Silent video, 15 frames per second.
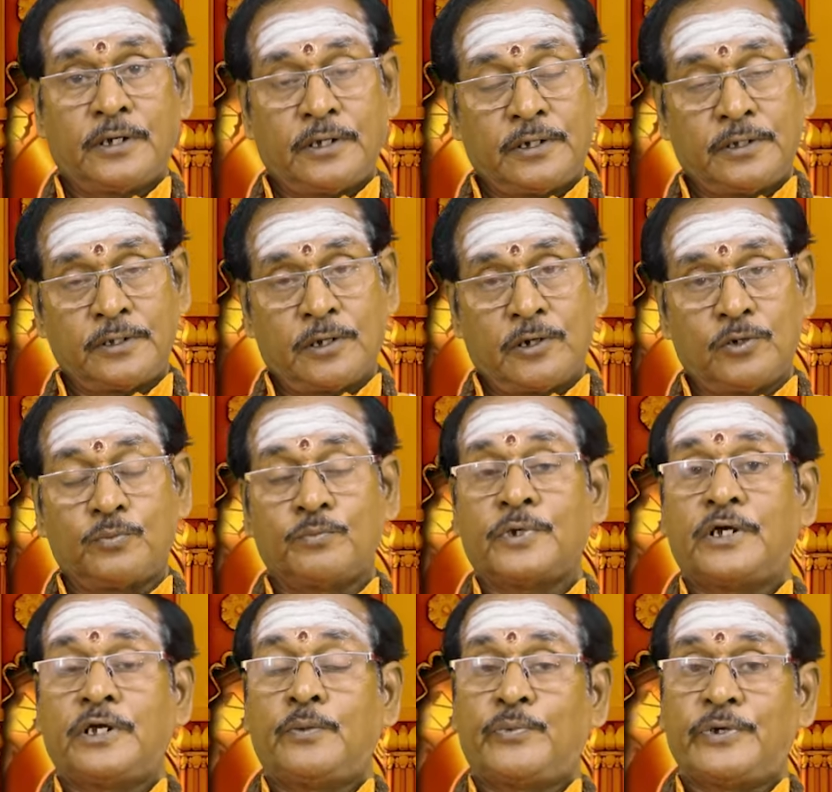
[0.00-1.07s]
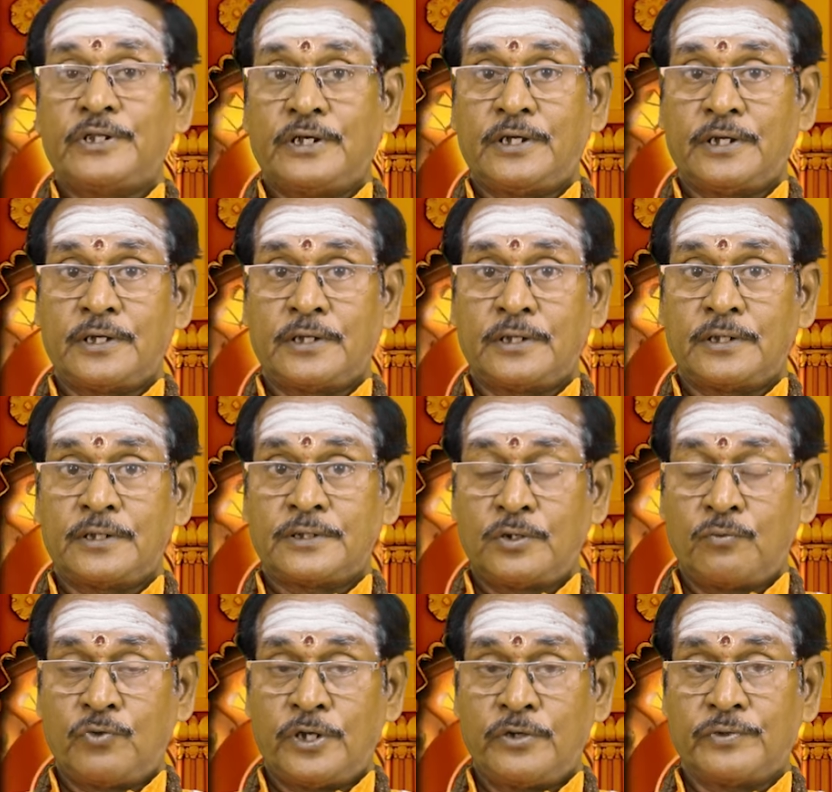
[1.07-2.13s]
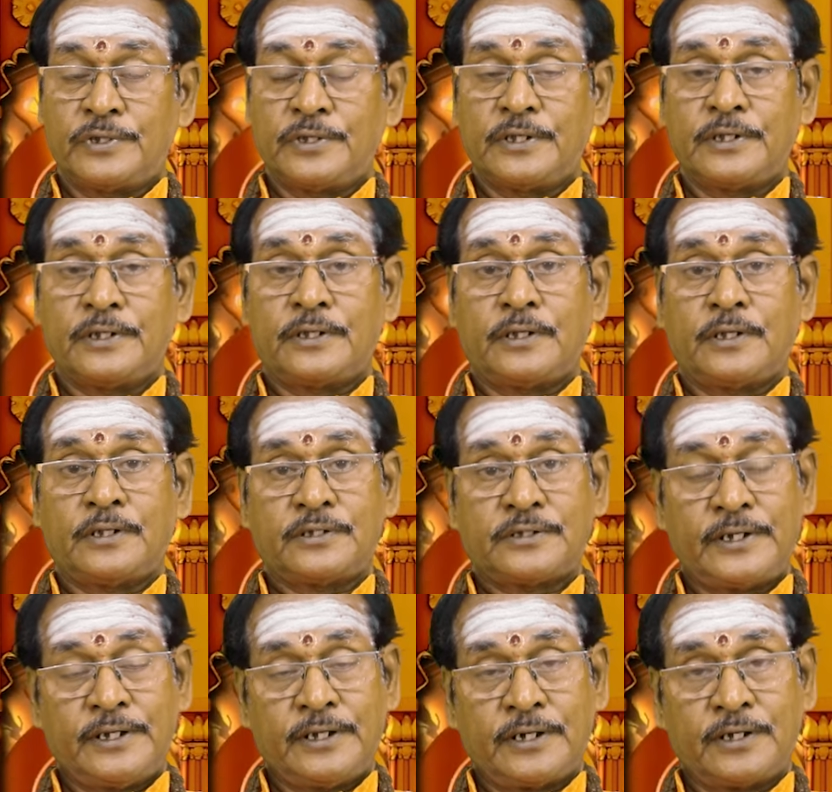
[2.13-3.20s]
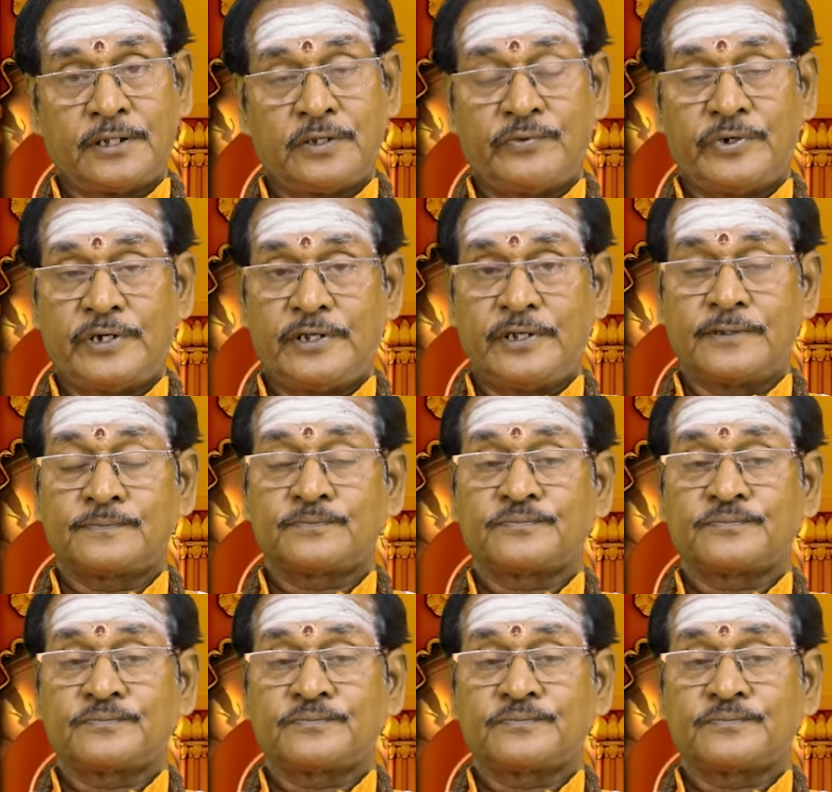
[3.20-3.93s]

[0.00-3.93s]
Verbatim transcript: இருந்தாலும் இப்போ இந்த செவ்வாய் வந்து அந்த சனி கிரகத்தை விட்டு